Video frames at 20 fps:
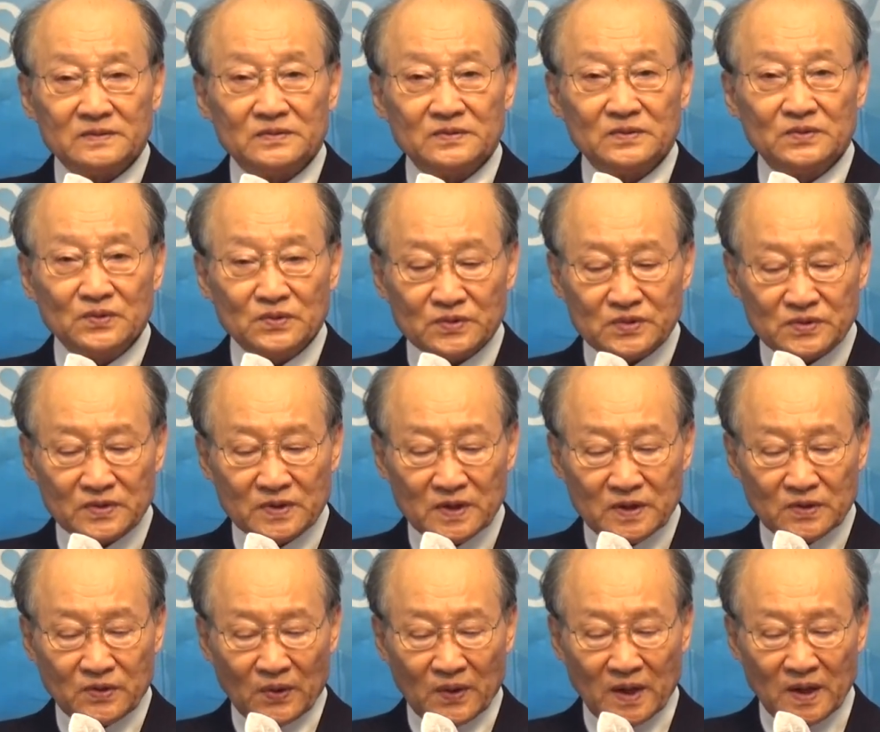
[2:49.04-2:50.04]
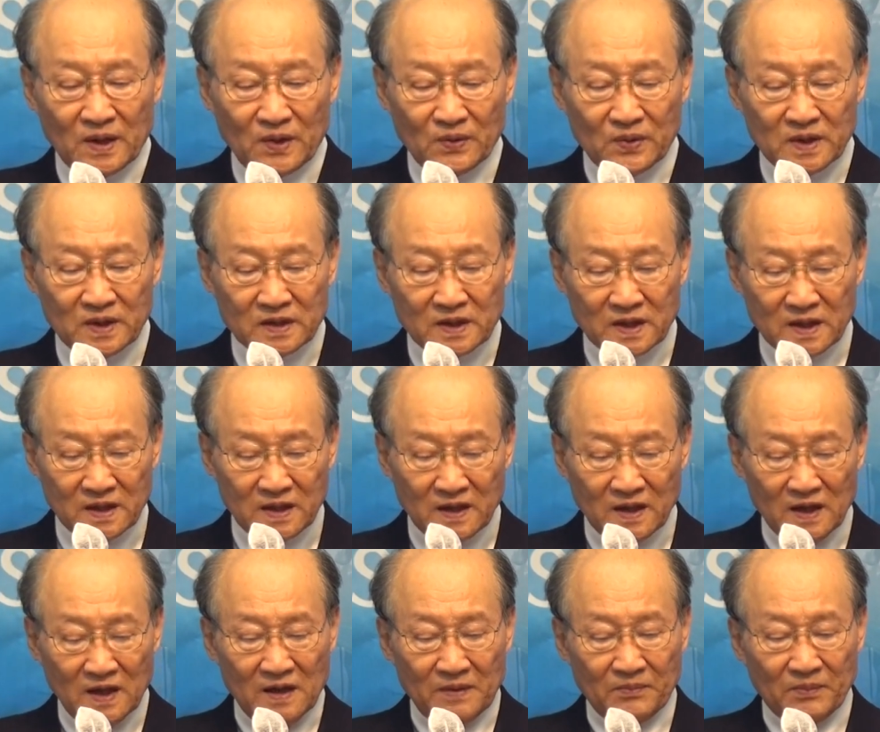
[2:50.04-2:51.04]
뉴스를 통하여 우리들이
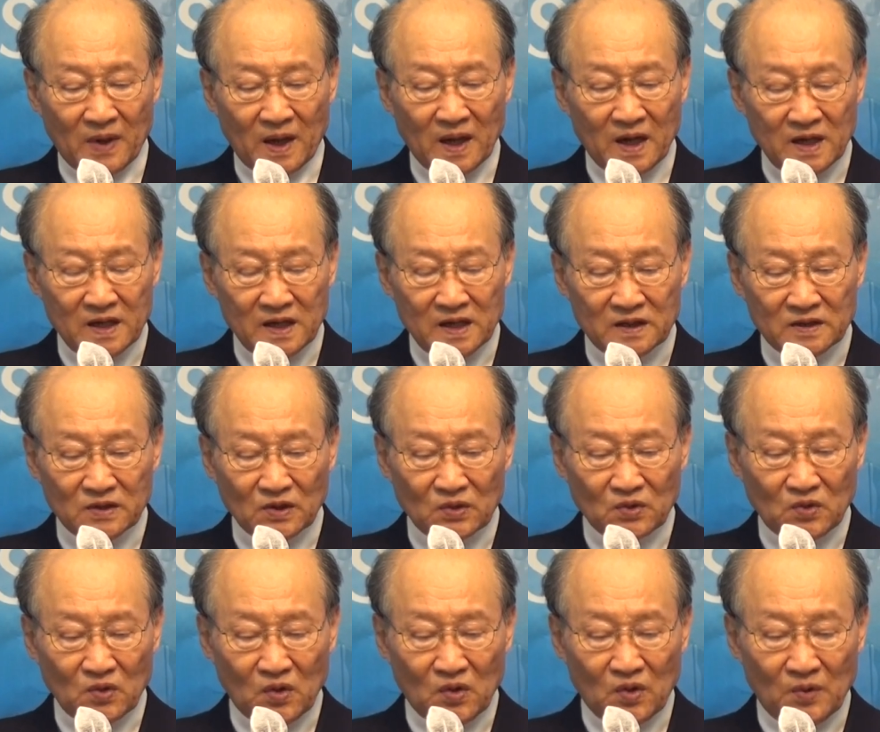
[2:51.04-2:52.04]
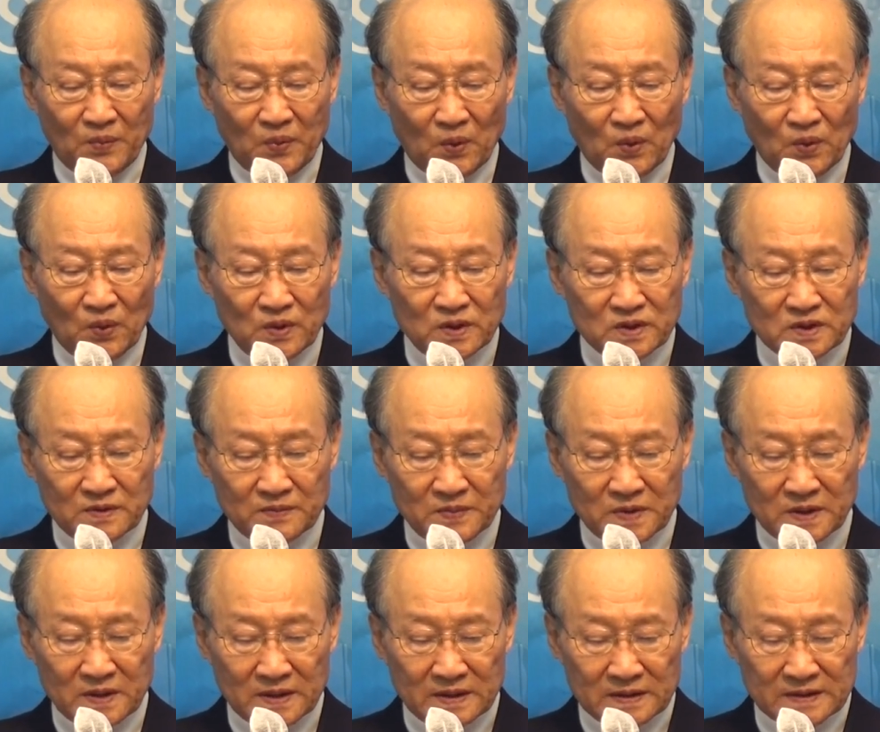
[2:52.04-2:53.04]
많이 듣고 보고
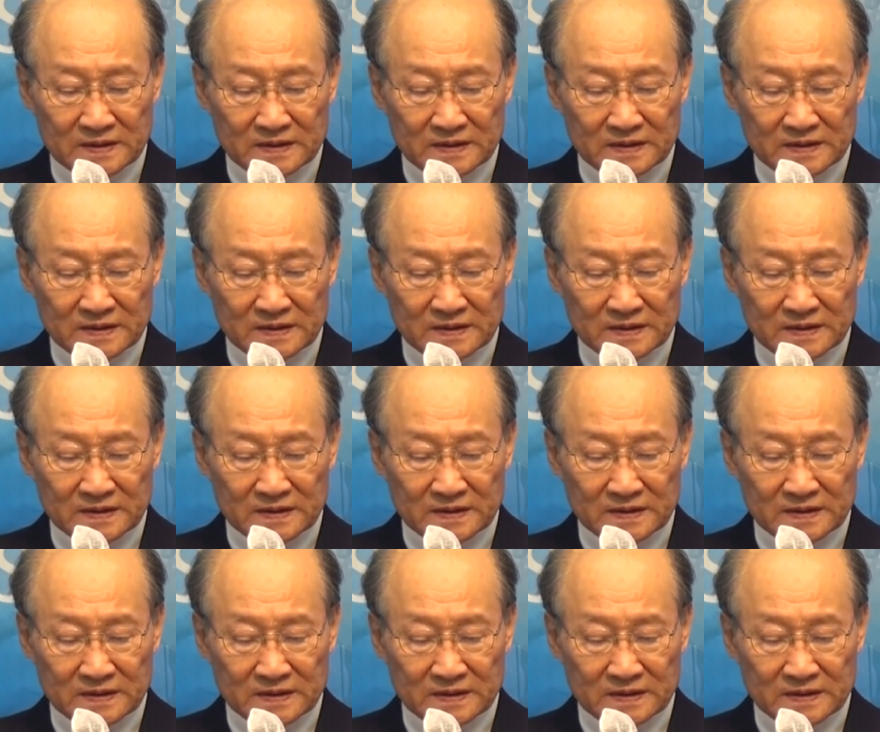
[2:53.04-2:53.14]
있습니다.